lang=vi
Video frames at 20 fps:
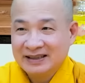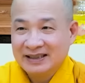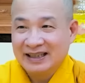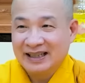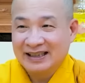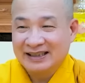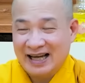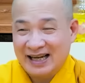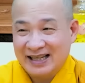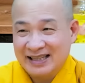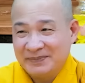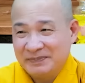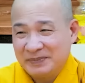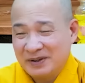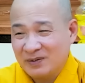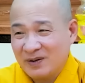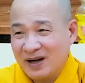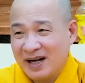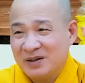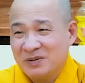Là tại vì
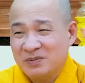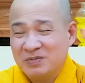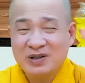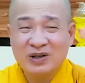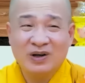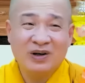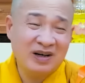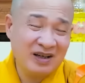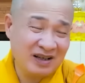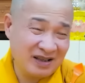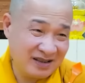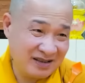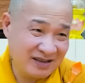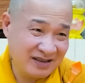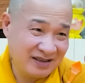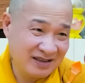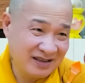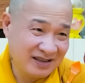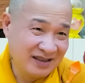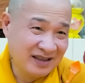mình khoái hột xoàn.
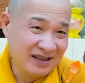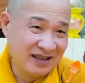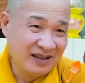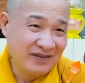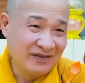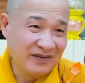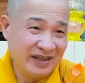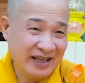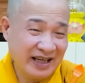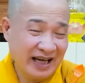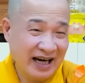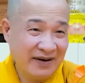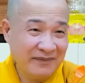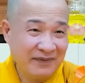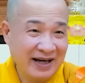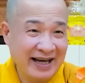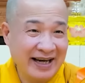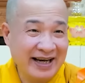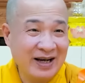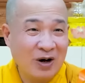Bây giờ
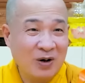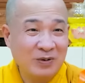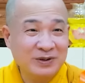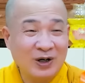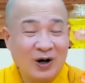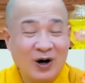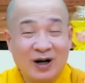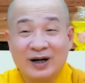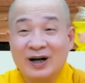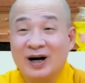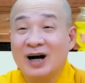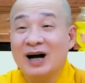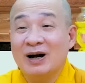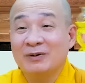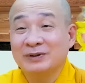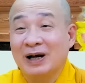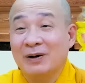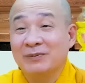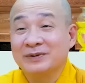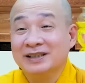mình lấy cái hột xoàn đó
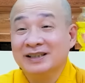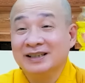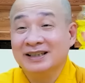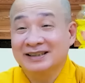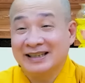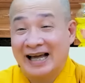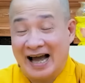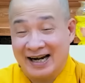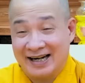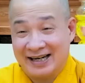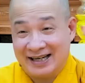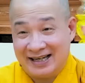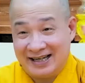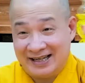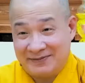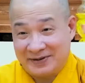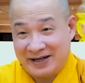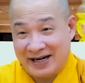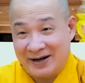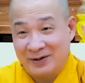ông chồng vừa tặng
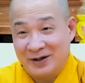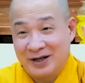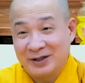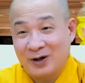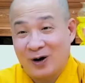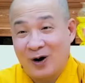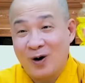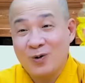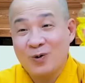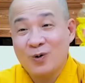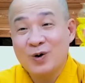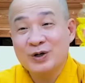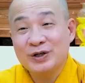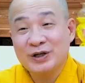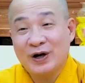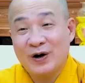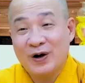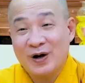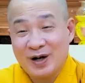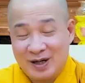đó, mình đeo lên cổ của con
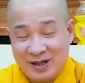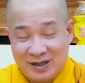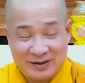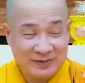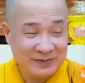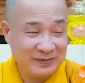chó,